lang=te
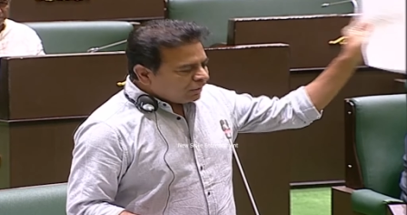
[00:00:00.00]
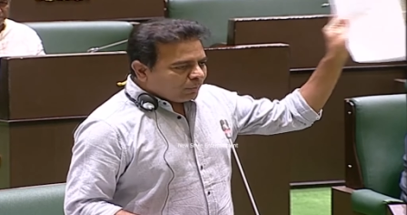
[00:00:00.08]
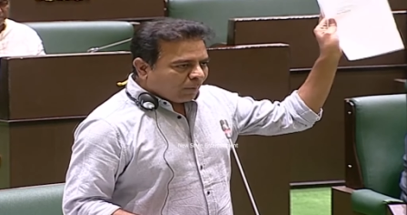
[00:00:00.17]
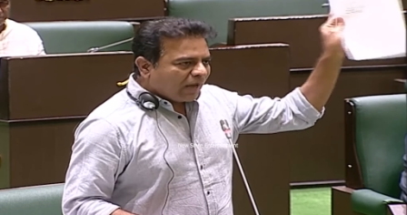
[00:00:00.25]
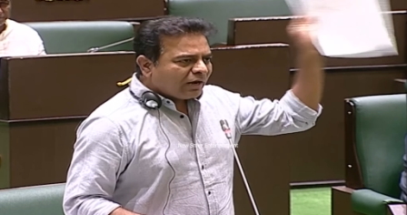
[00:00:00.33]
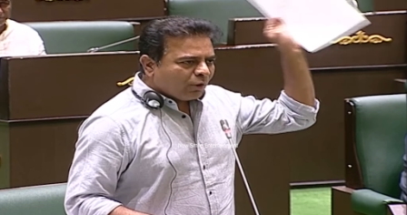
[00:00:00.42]

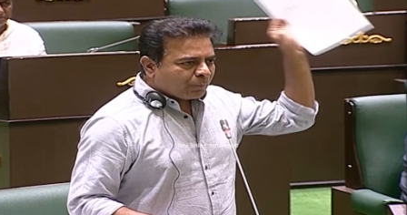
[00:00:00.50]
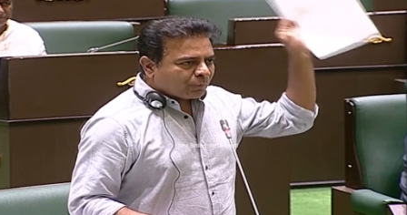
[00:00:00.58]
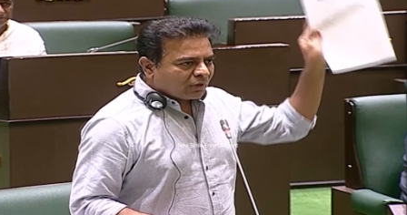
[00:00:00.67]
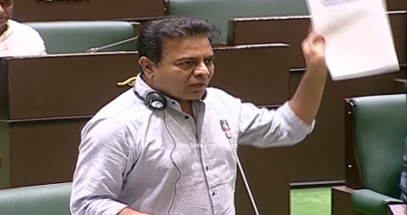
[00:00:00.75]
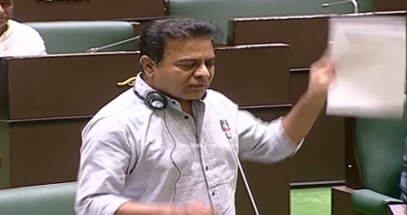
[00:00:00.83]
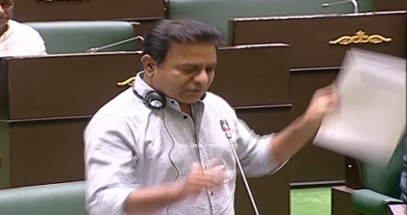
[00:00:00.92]
వాళ్ళే
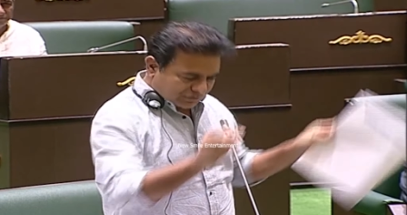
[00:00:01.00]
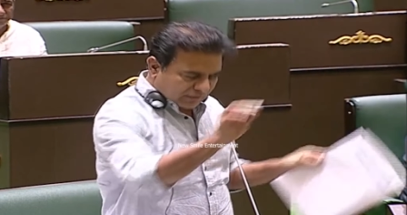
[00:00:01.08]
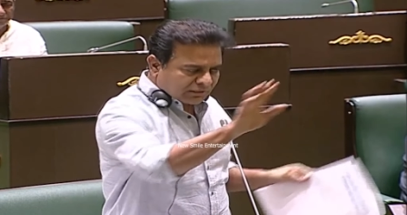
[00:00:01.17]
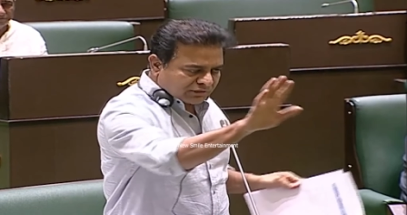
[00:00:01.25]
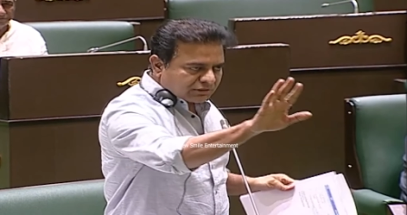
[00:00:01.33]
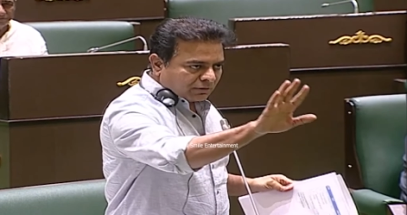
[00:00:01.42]
ఒప్పుకున్నారు అధ్యక్ష
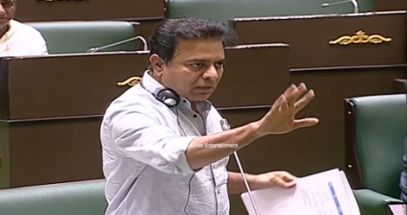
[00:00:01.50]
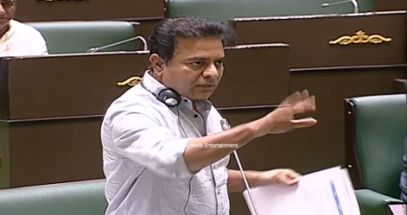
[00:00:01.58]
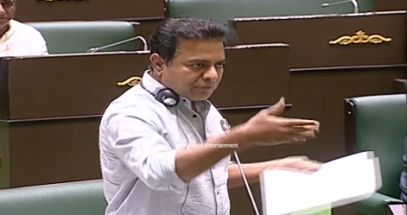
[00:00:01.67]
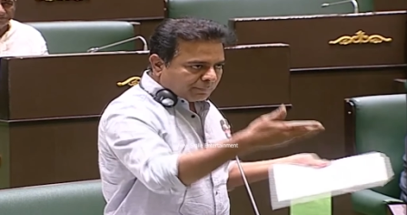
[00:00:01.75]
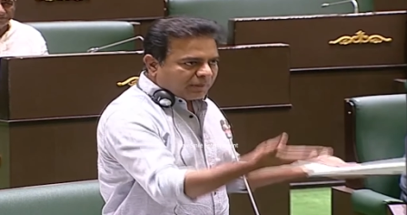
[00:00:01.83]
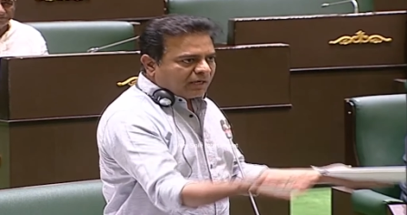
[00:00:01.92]
అధ్యక్ష
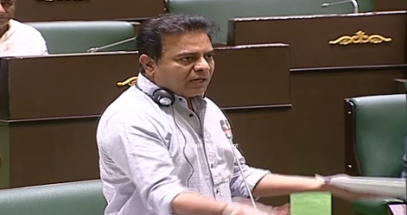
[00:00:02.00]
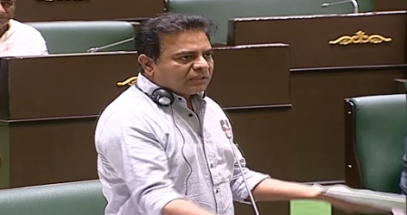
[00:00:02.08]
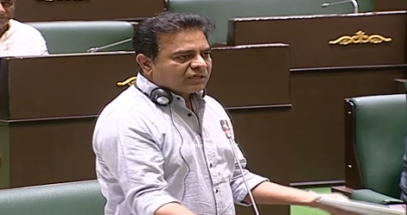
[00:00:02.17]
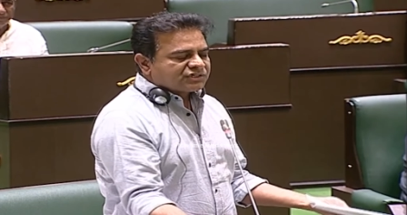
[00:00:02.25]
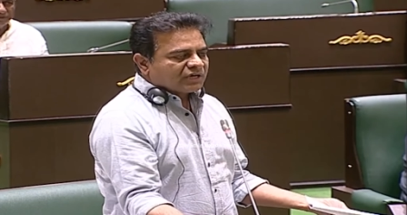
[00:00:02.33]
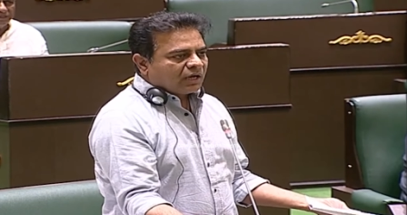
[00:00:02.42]
చెప్పనండి
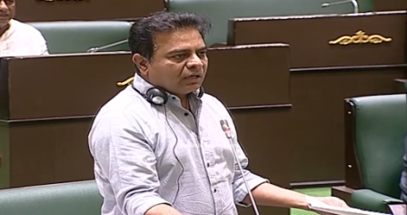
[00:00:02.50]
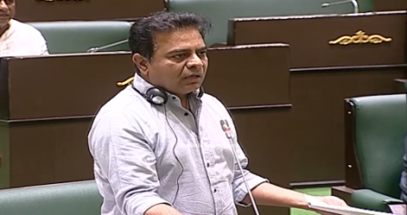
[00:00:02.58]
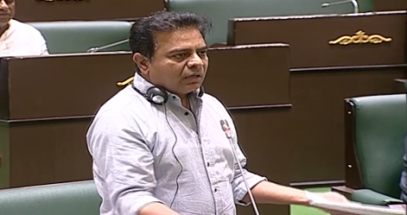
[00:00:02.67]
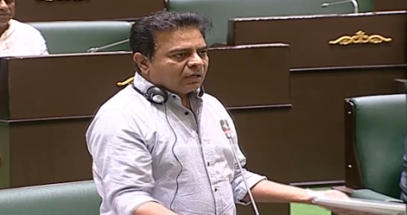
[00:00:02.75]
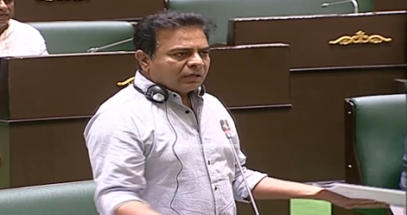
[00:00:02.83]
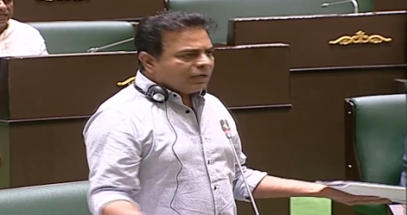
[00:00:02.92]
అధ్యక్ష
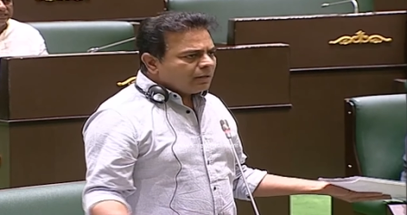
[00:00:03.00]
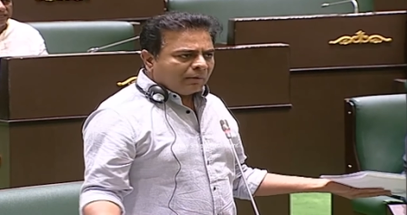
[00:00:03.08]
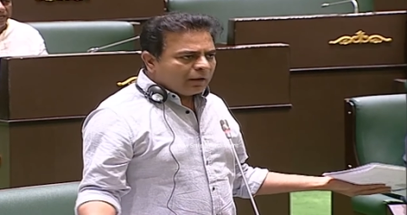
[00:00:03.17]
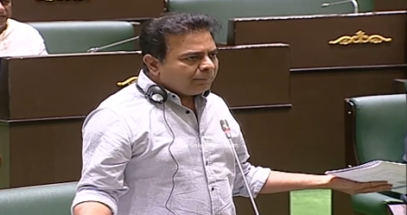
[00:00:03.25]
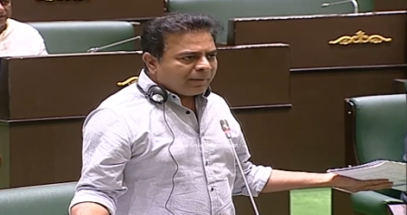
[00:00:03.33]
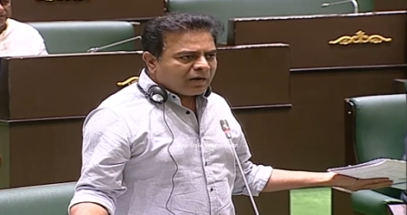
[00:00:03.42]
నేనేం
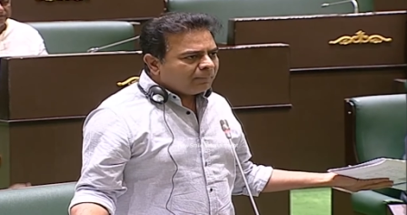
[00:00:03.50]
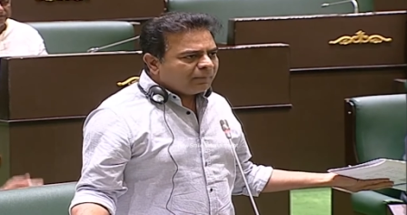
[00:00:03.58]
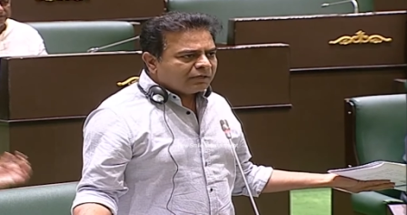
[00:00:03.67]
అన్పార్లమెంటరీ